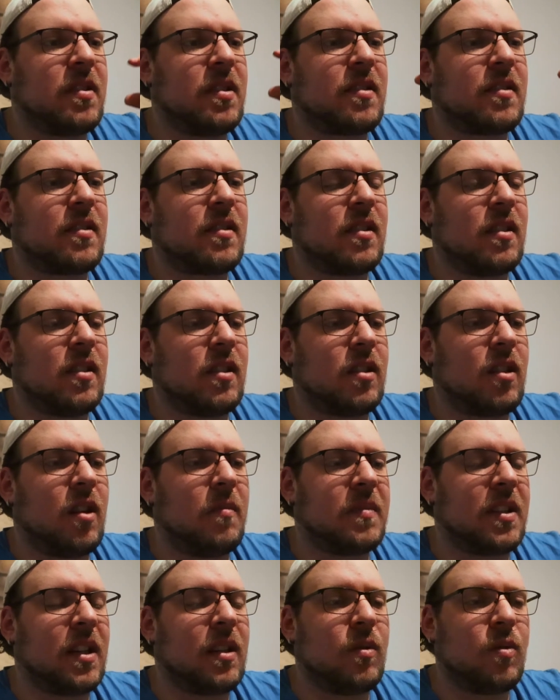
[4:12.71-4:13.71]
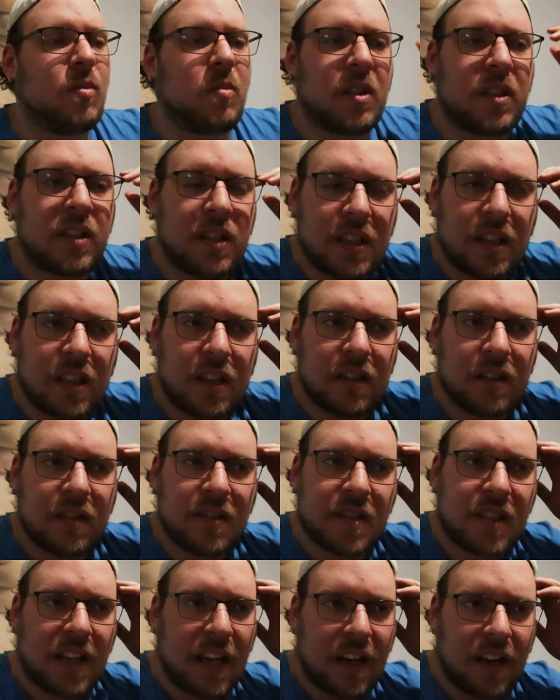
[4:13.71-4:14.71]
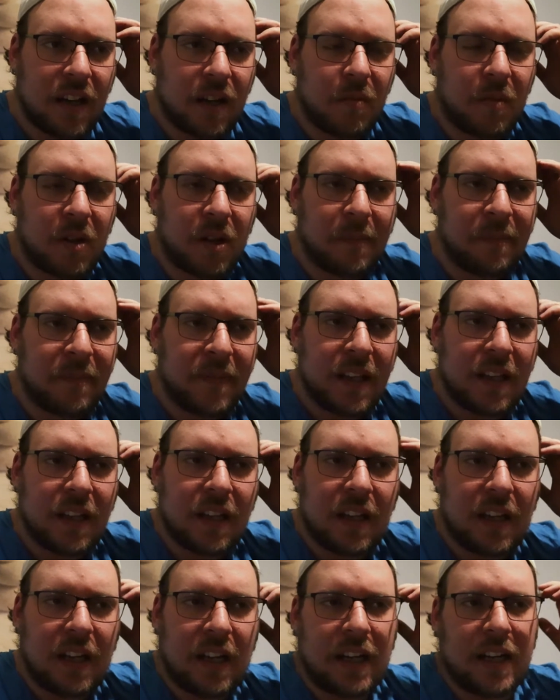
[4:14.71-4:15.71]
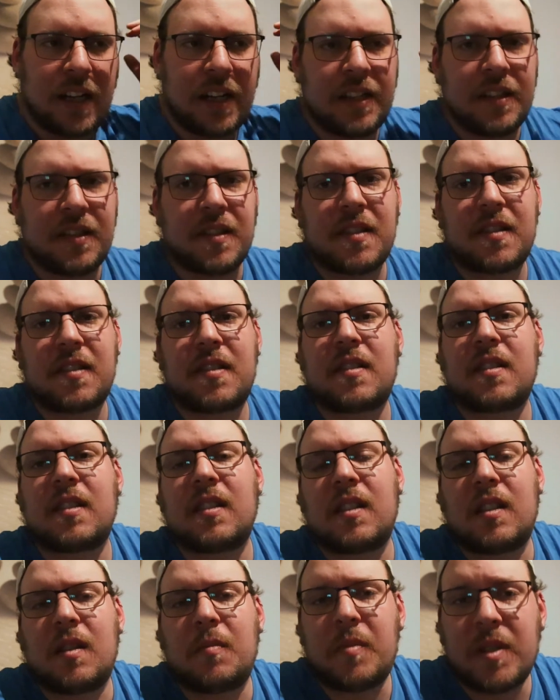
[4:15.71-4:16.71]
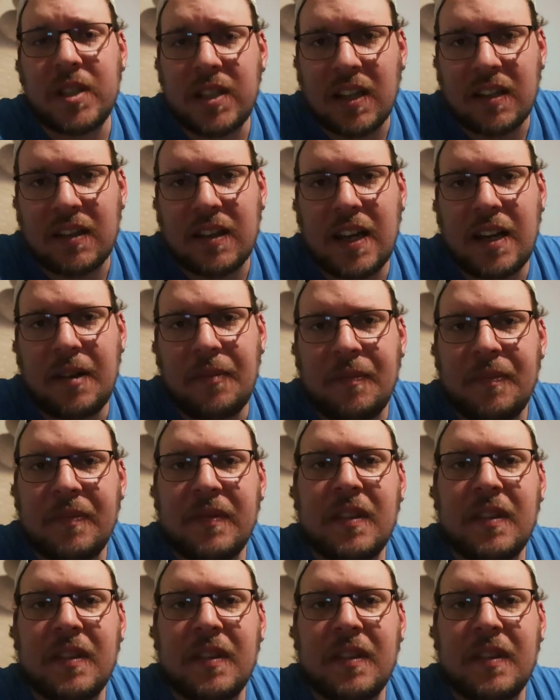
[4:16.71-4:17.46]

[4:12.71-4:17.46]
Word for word: Das äh, kommt dann über den Scanner immer als äh, Bilddatei.